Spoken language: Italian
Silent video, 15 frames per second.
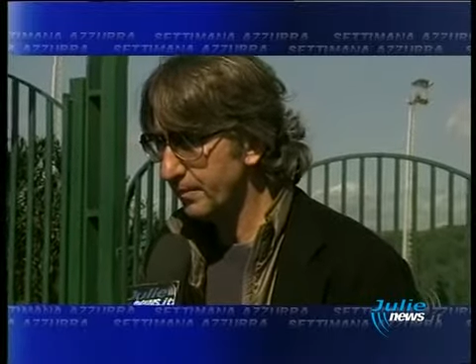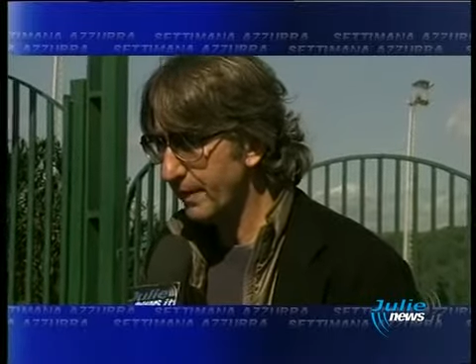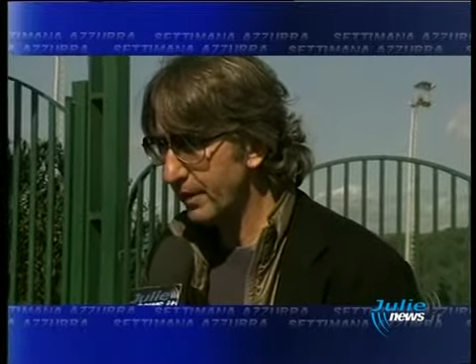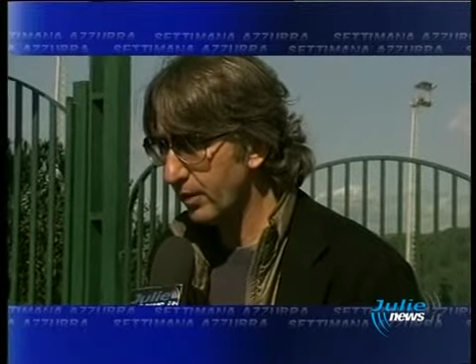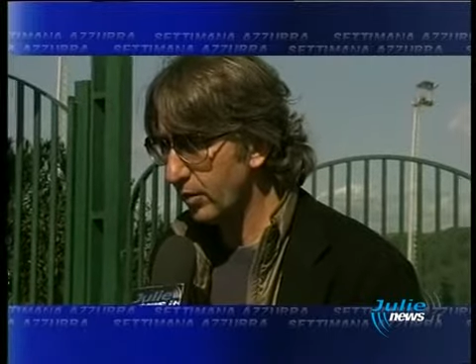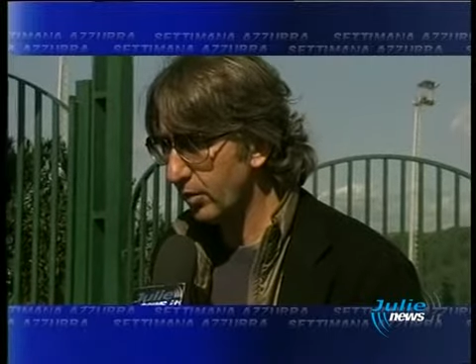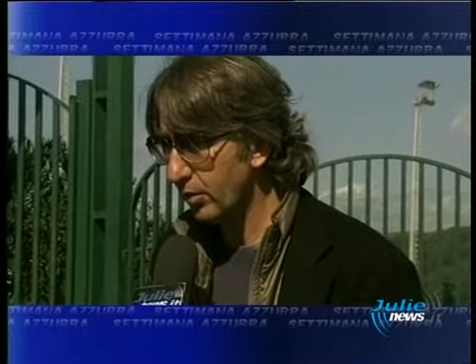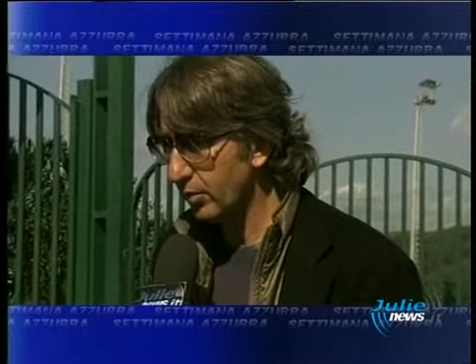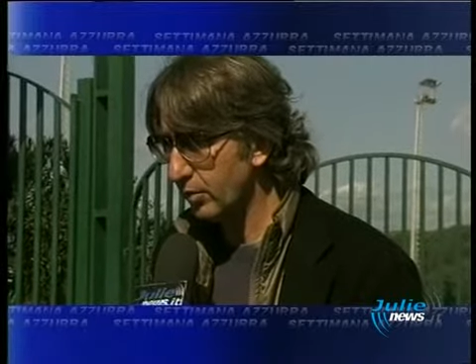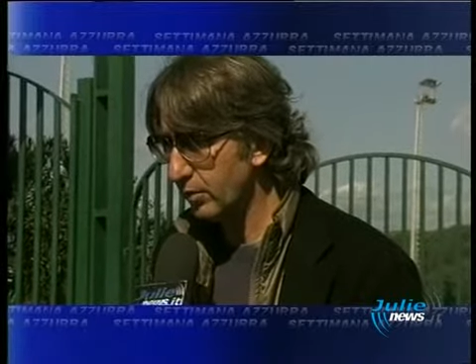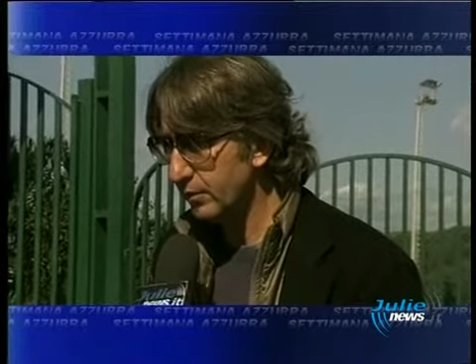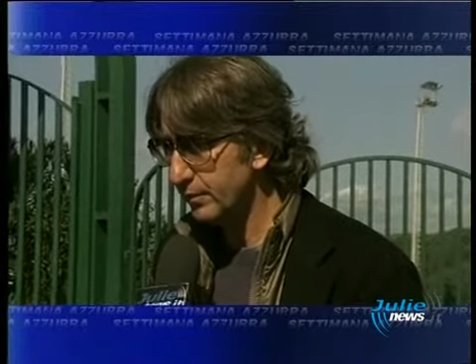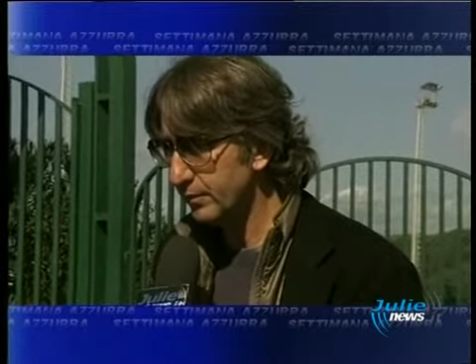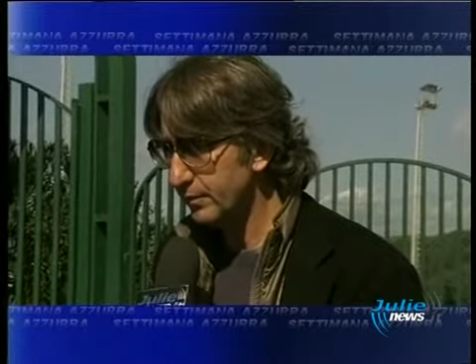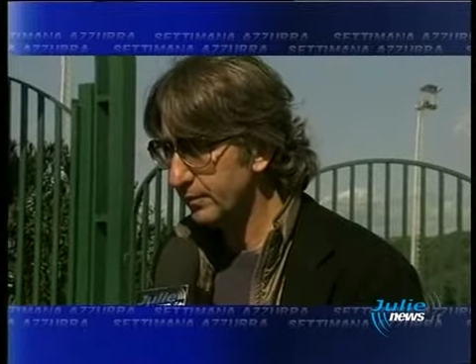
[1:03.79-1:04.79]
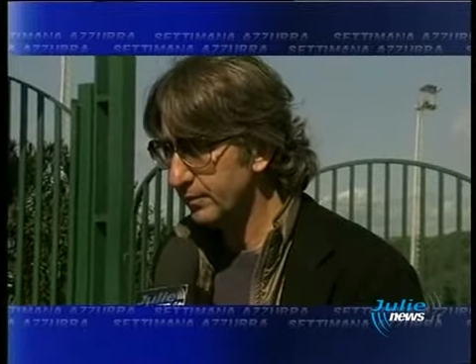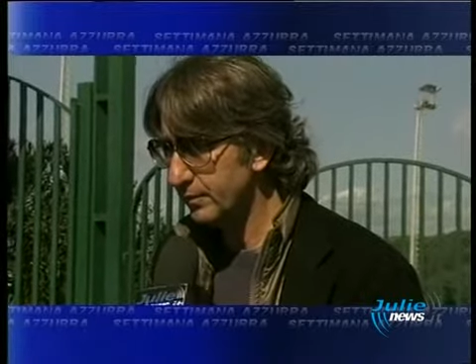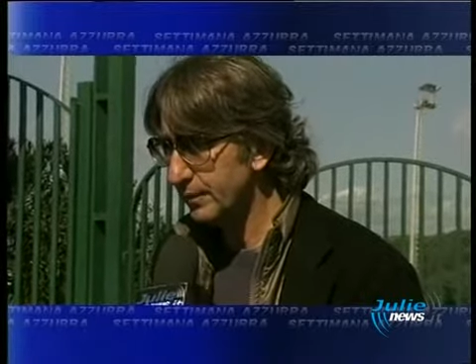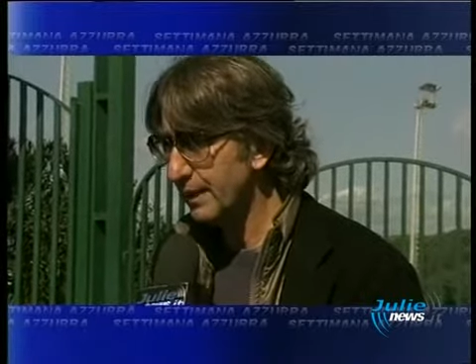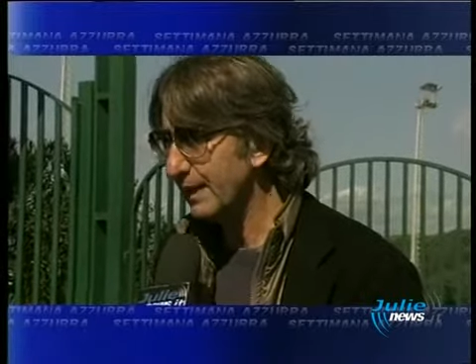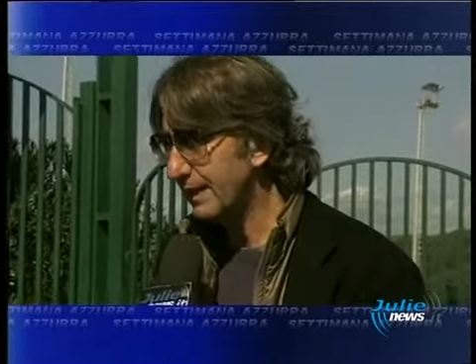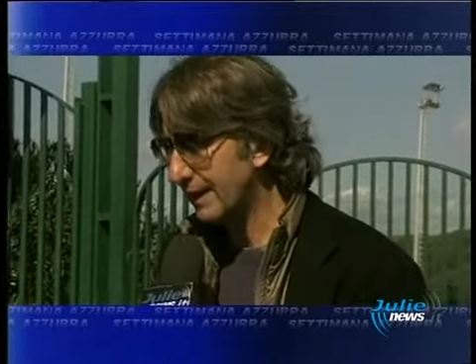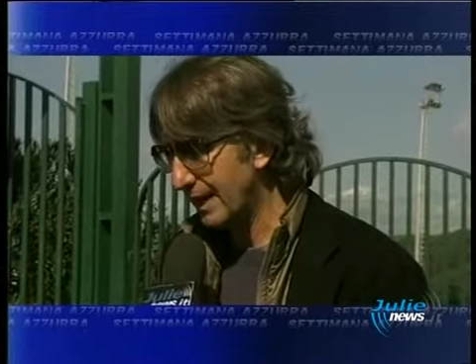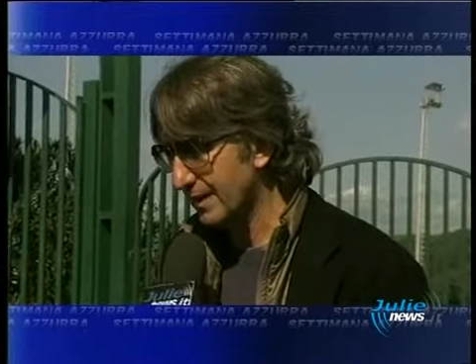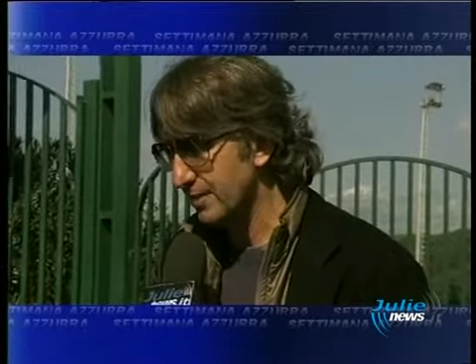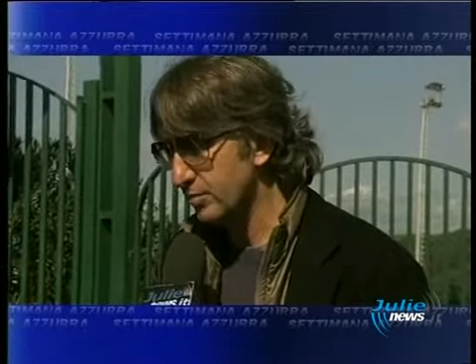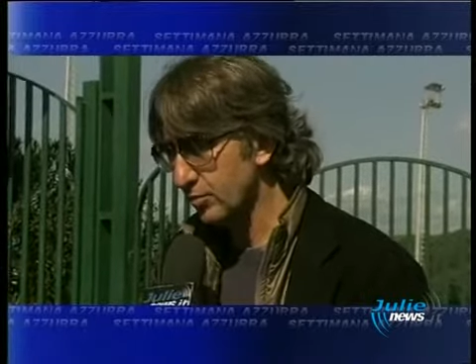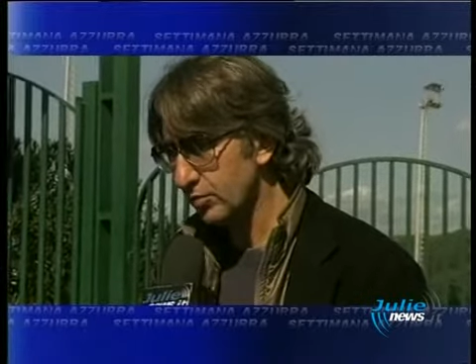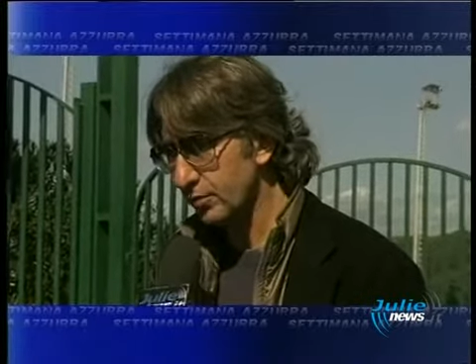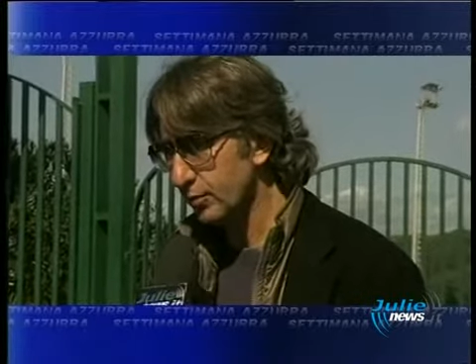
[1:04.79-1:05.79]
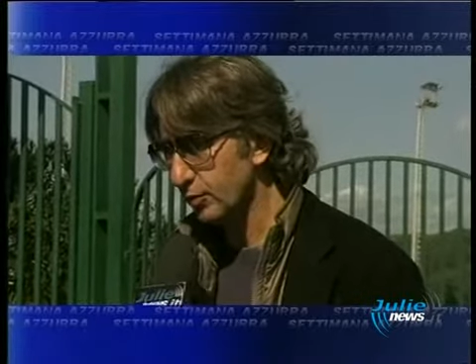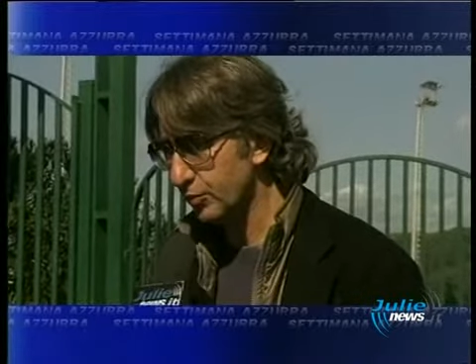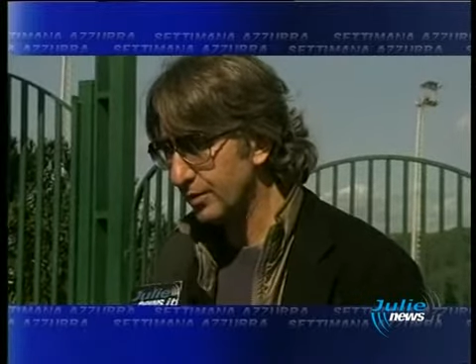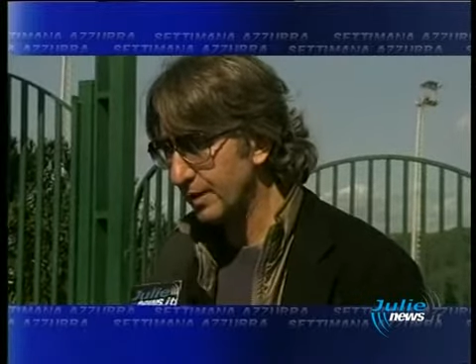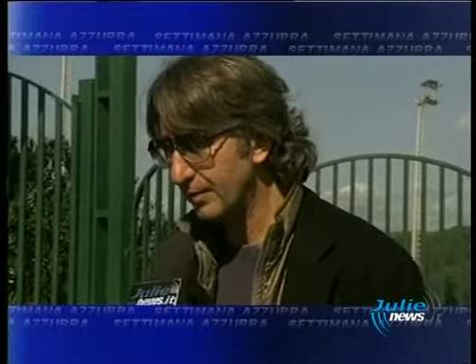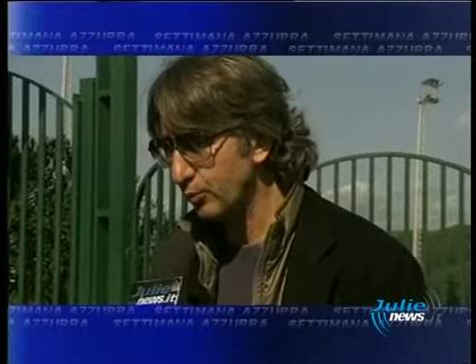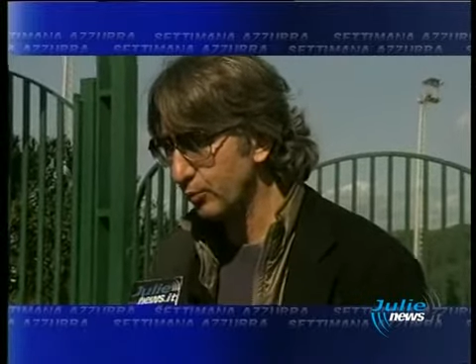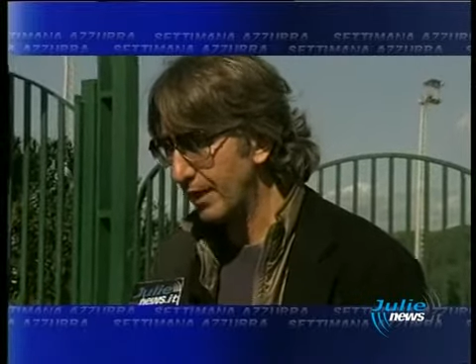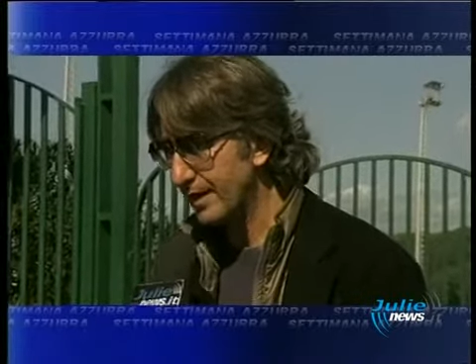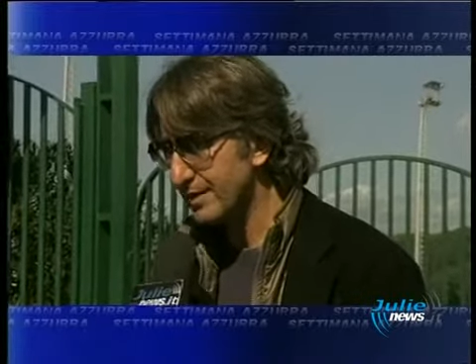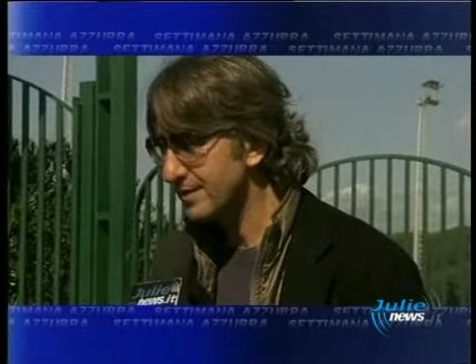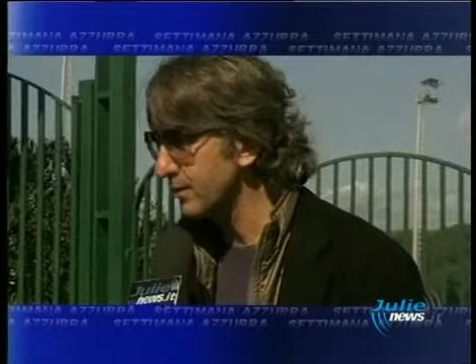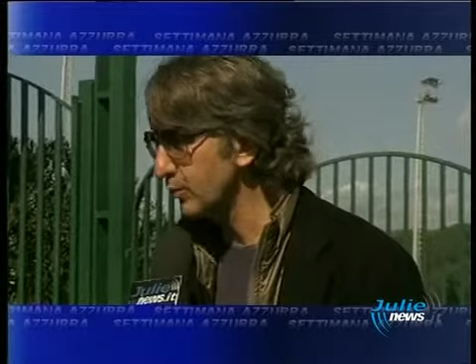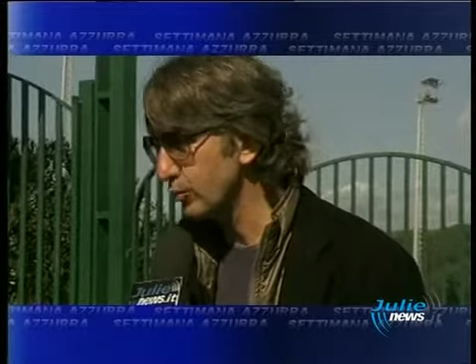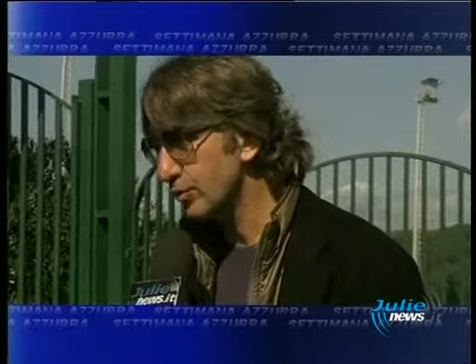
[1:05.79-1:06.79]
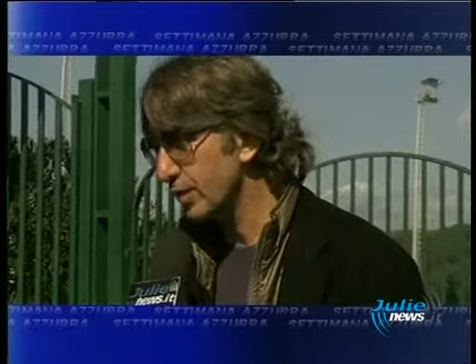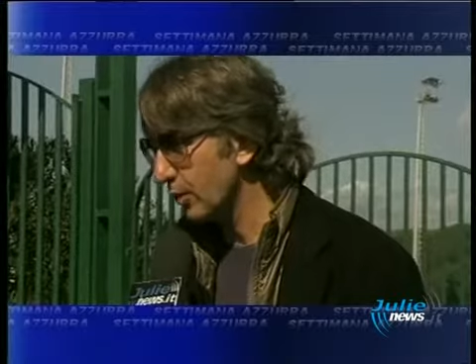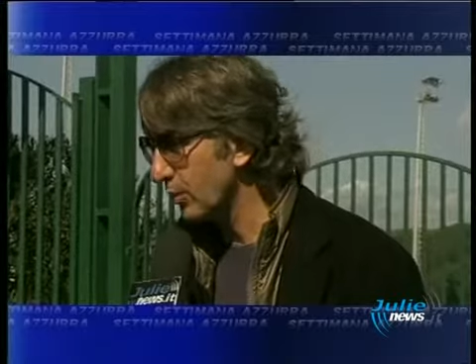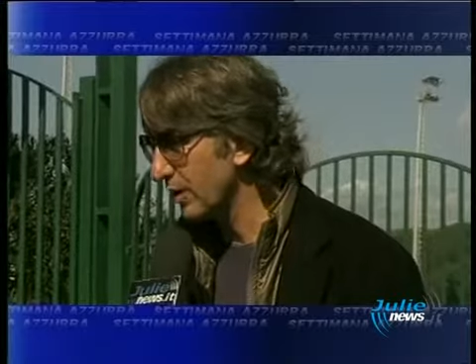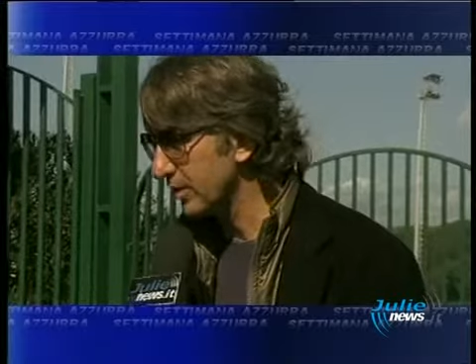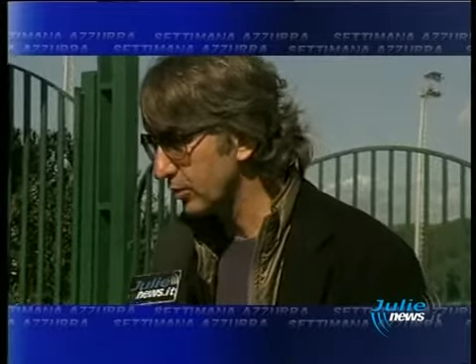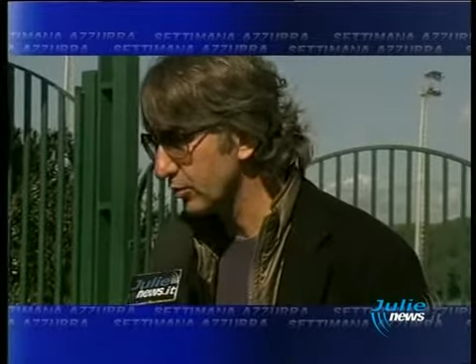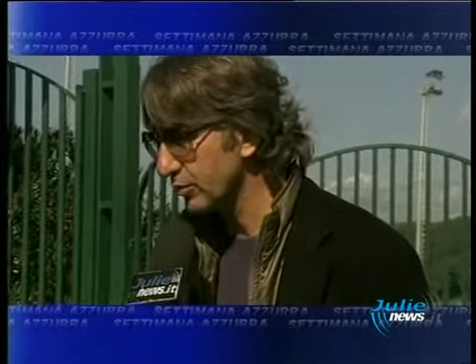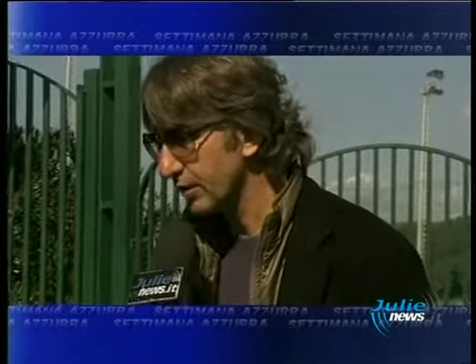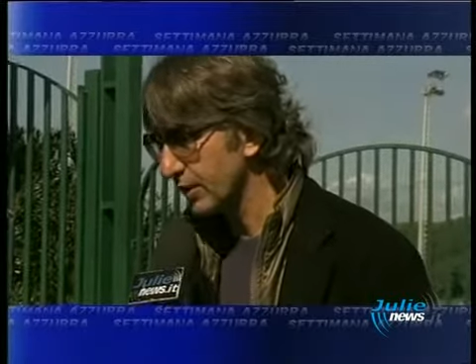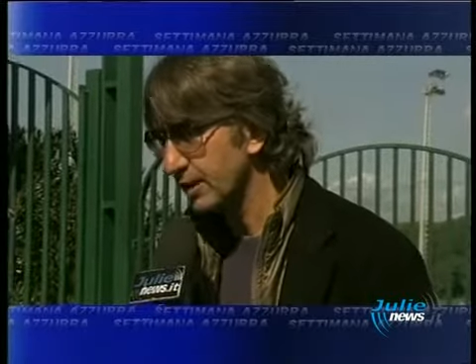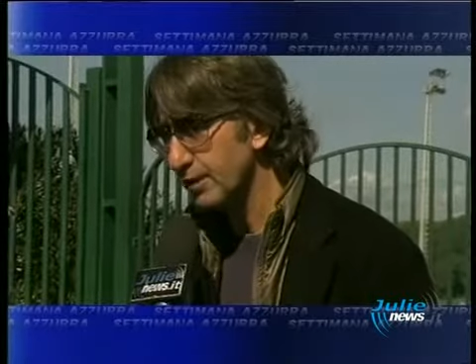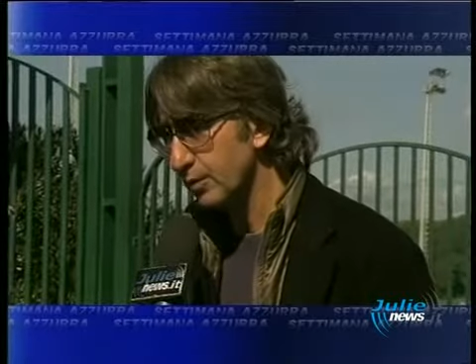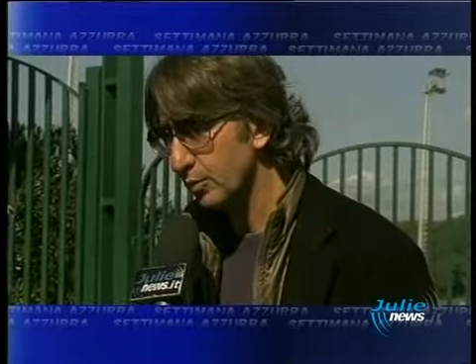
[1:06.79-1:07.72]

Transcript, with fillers: però mm, nel caso potrà mutarsi in un 343.